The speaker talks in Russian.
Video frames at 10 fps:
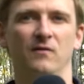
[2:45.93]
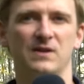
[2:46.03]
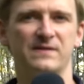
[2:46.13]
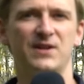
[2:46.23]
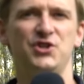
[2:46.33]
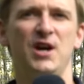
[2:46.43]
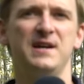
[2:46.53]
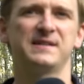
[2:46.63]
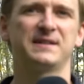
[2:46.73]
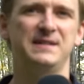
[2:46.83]

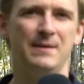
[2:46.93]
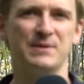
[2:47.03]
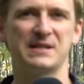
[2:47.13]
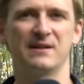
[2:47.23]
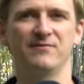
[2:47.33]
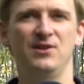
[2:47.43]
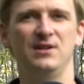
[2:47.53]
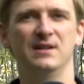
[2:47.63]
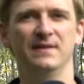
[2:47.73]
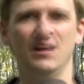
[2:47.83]
Возвращаясь к теме
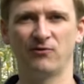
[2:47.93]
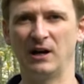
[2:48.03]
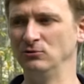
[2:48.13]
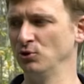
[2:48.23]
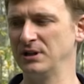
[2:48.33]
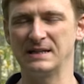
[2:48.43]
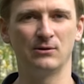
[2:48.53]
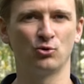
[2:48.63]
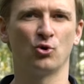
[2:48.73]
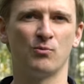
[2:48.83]
сравнения, в колонке
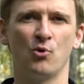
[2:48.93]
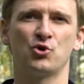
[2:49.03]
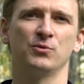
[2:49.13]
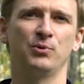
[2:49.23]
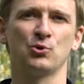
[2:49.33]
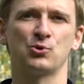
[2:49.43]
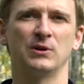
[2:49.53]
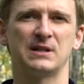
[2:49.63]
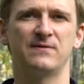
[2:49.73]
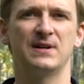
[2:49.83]
Soundcore Motion Plus у
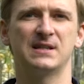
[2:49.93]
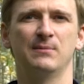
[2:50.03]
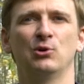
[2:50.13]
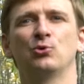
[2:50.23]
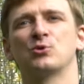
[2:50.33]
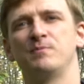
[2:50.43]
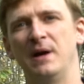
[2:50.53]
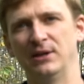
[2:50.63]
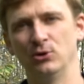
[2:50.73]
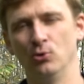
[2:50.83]
нас версия Bluetooth
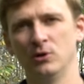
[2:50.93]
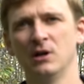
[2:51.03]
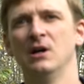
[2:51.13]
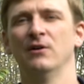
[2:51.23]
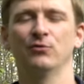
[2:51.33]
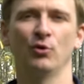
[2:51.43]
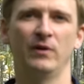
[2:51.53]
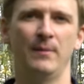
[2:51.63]
5.0, в то